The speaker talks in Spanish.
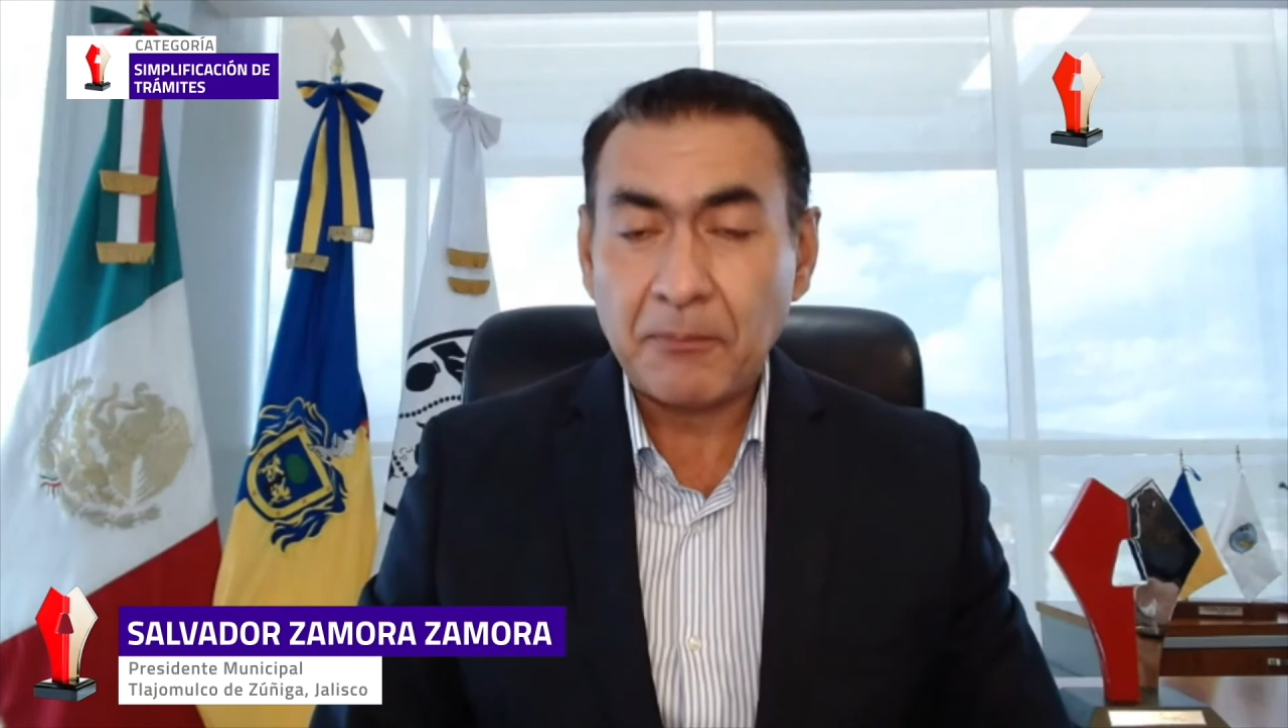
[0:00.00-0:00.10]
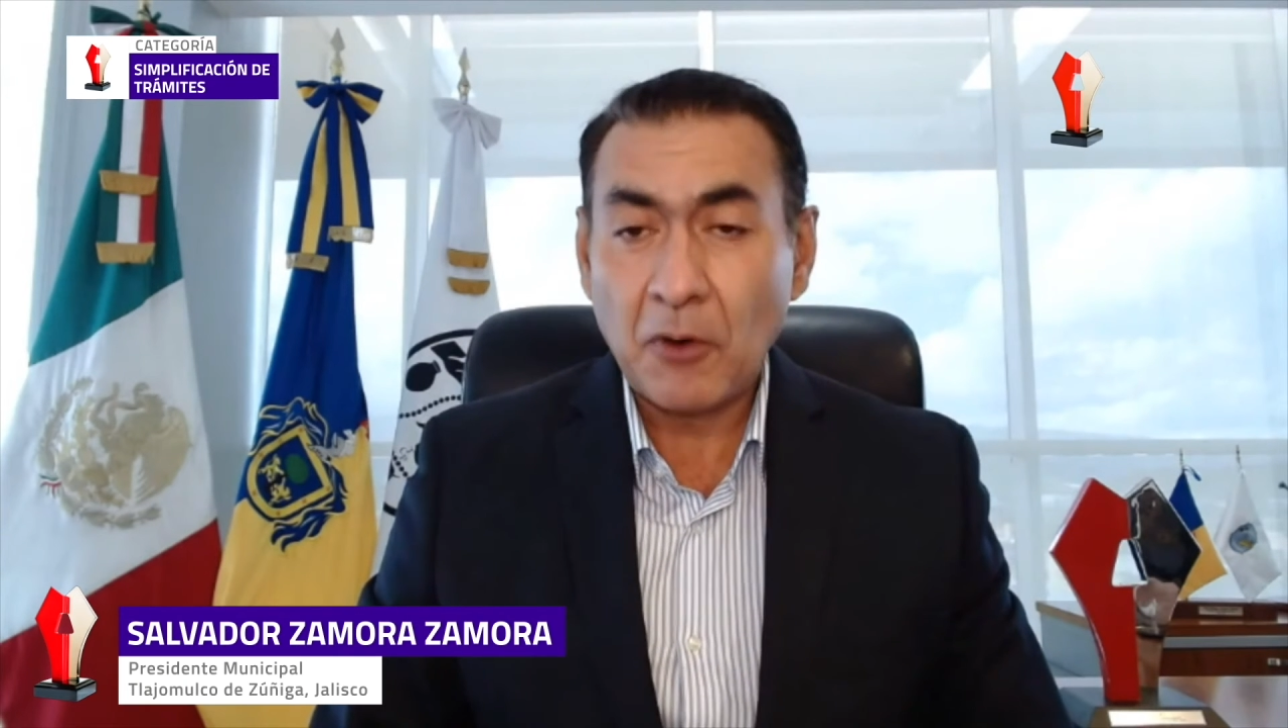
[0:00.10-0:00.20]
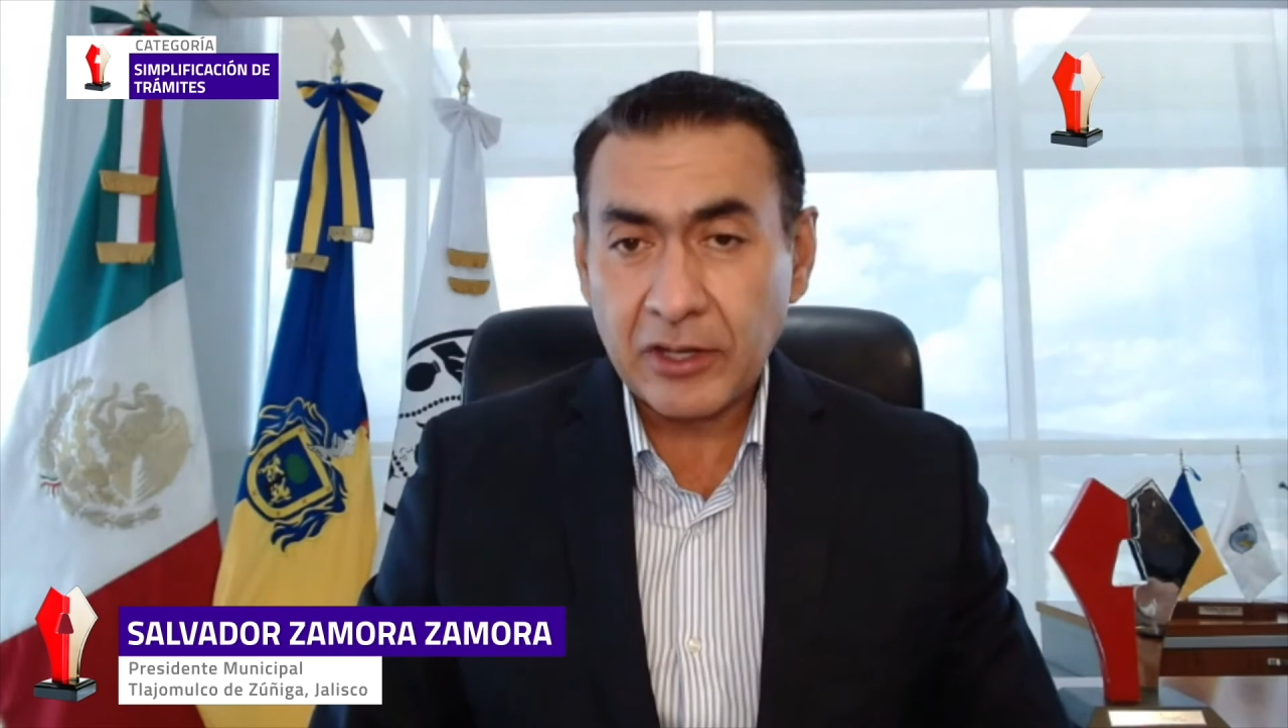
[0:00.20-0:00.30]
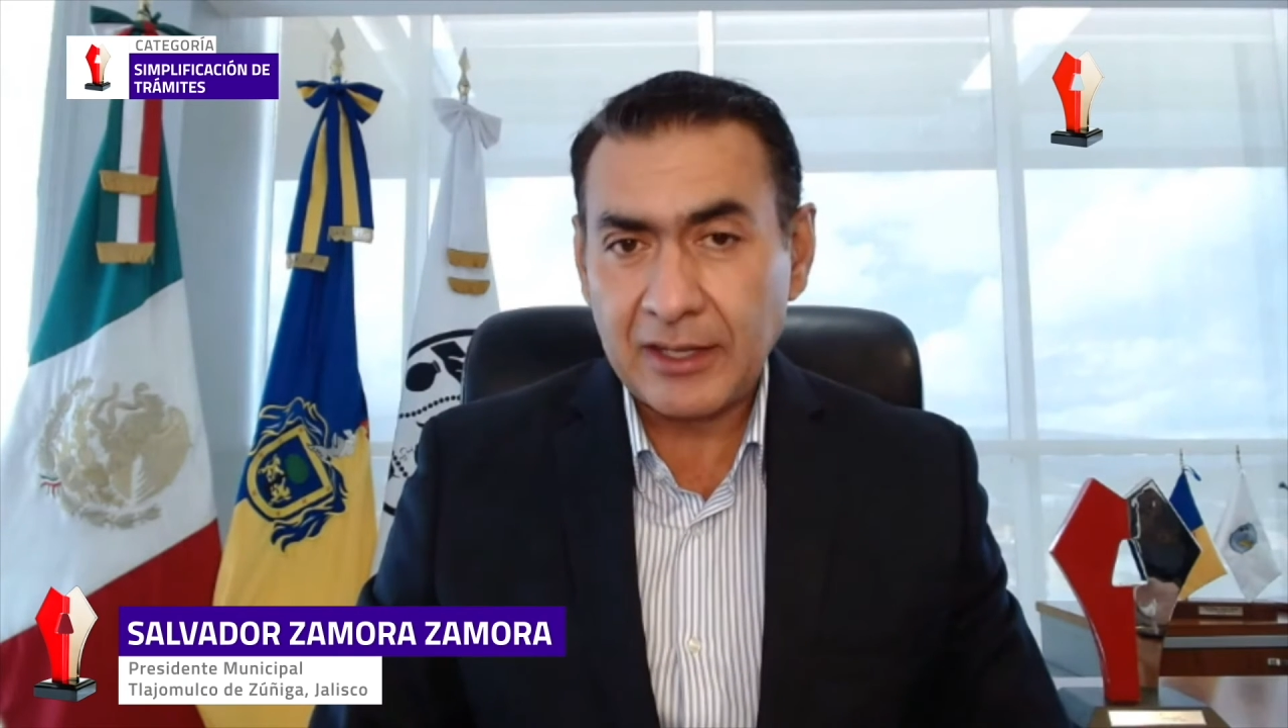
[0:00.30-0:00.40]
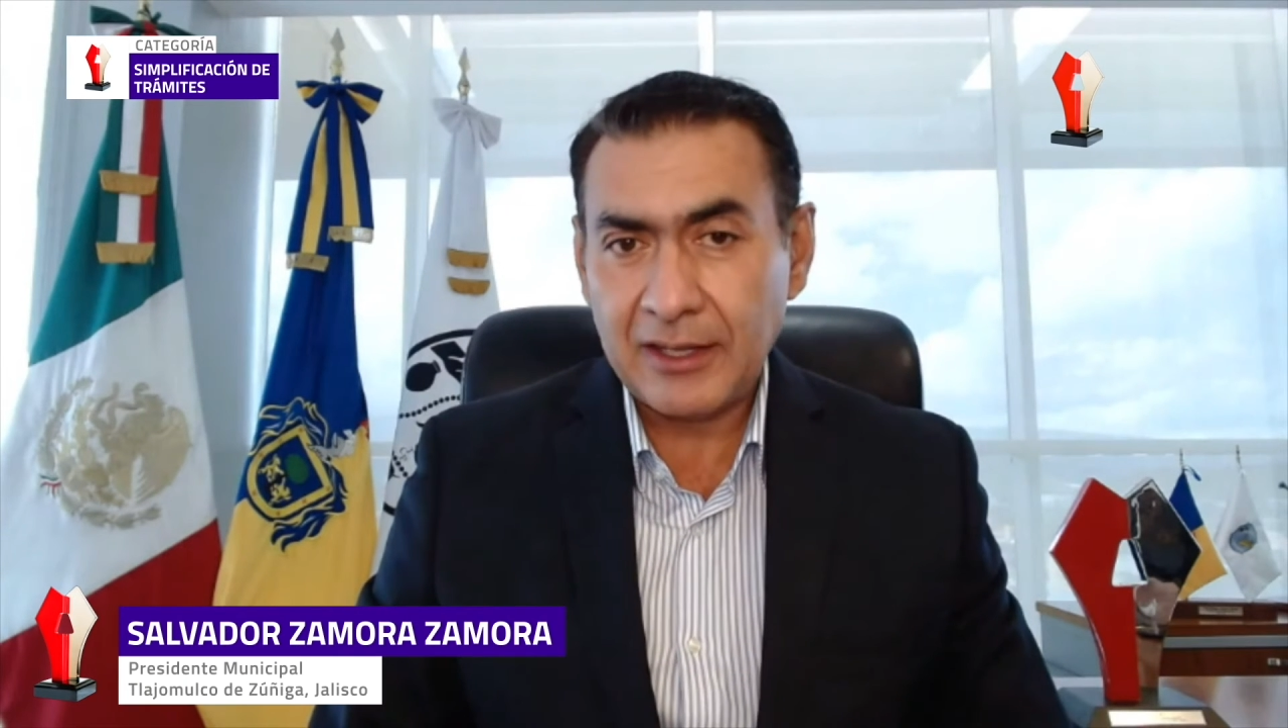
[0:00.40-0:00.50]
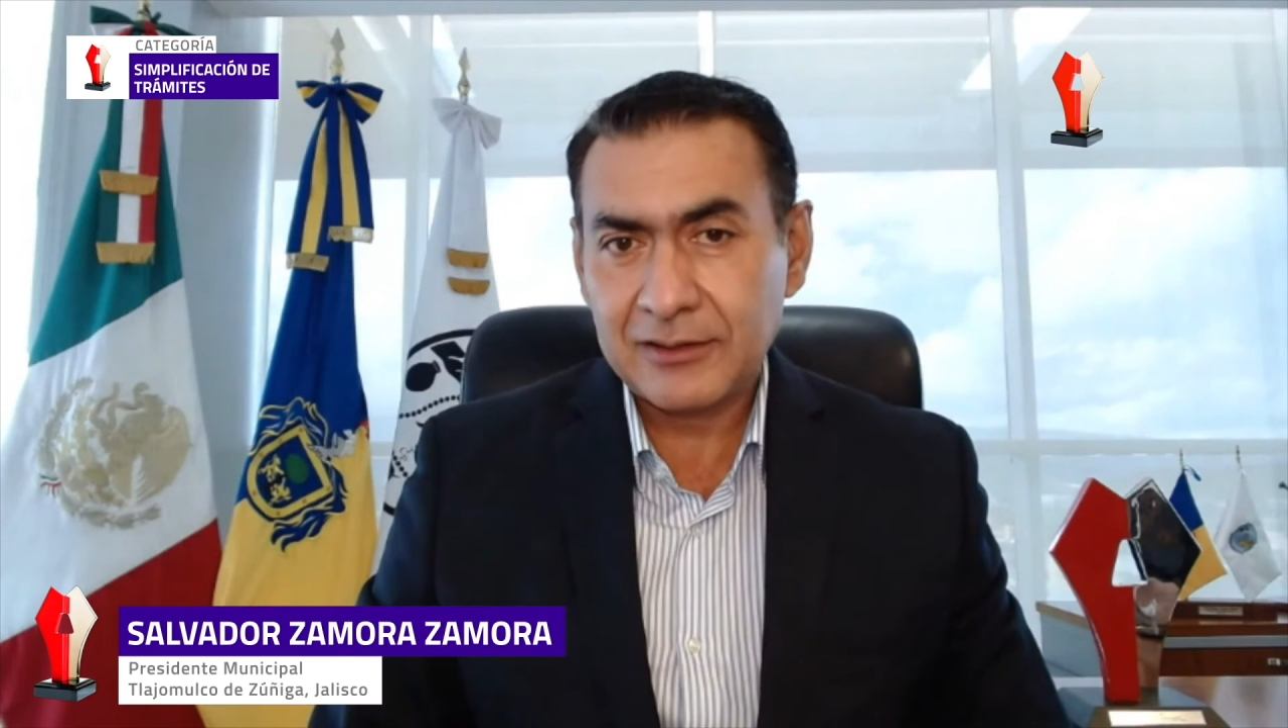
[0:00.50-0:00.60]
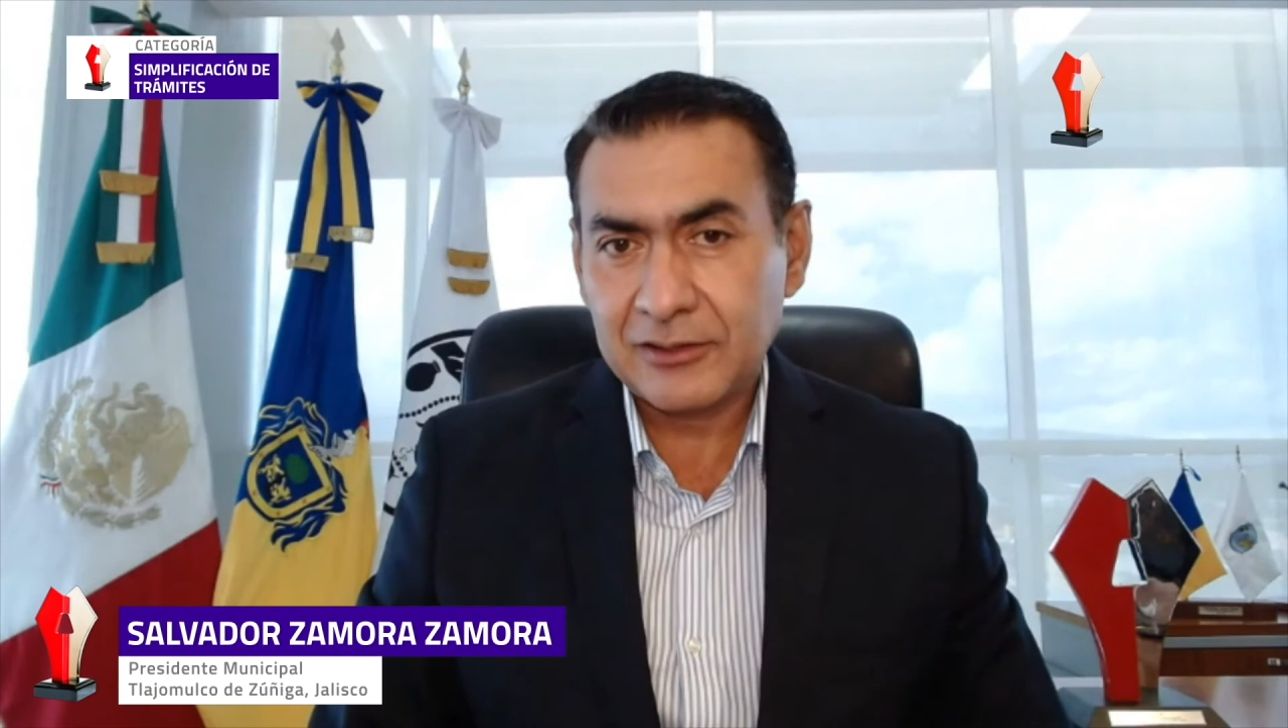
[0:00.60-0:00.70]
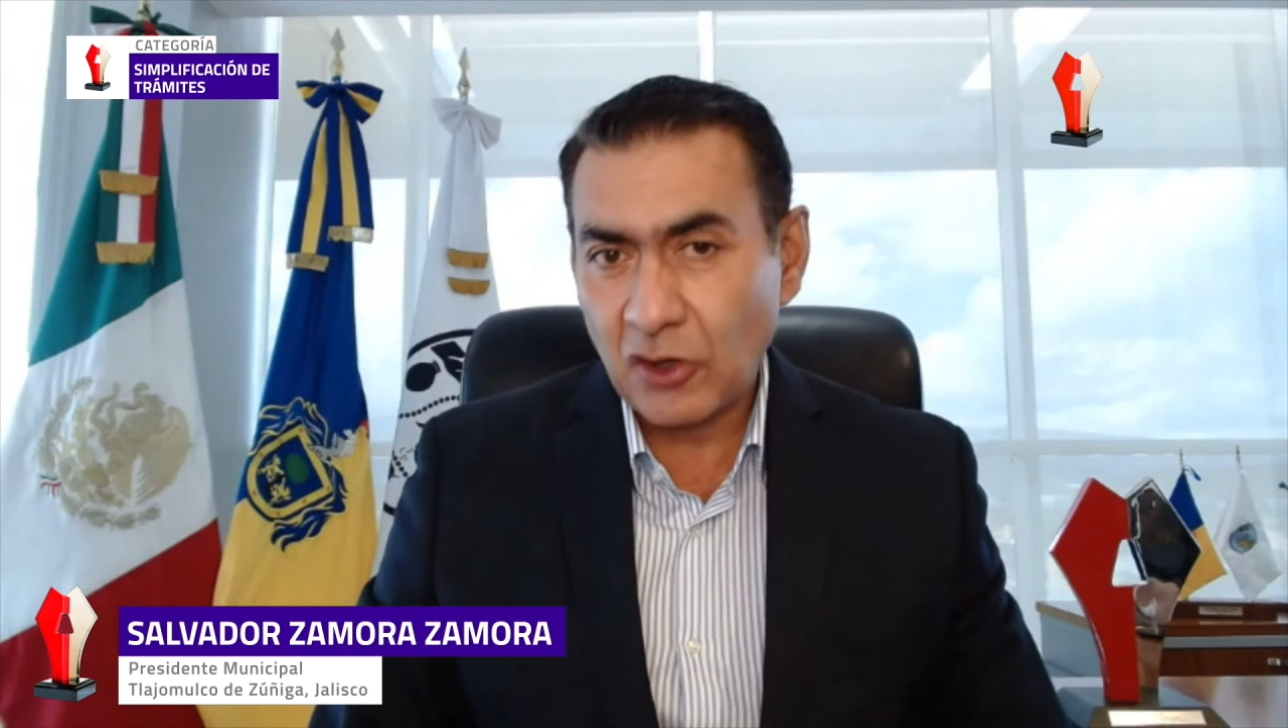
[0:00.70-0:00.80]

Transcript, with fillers: porque